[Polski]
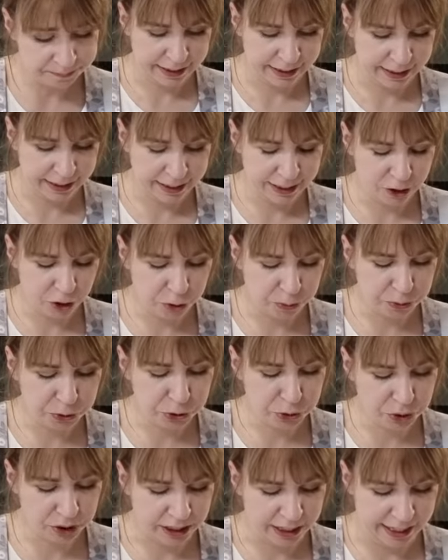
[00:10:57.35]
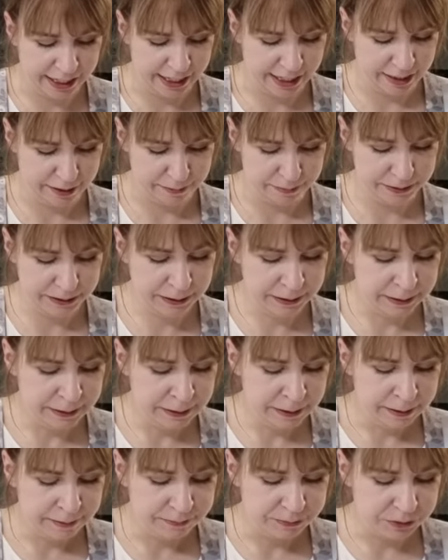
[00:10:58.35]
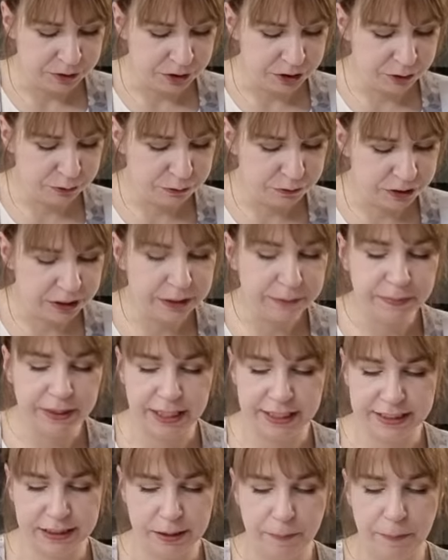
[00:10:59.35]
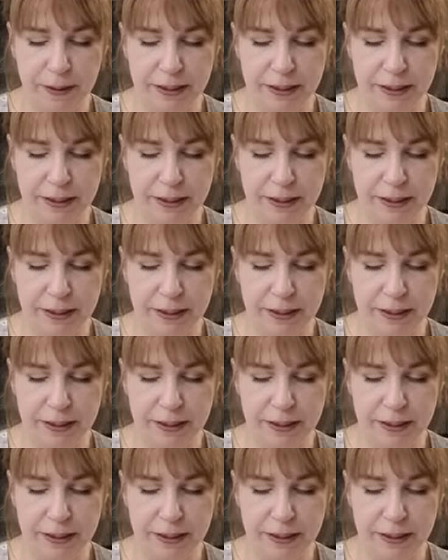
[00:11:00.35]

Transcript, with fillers: takie lekko piórka jakby, i w tym, jak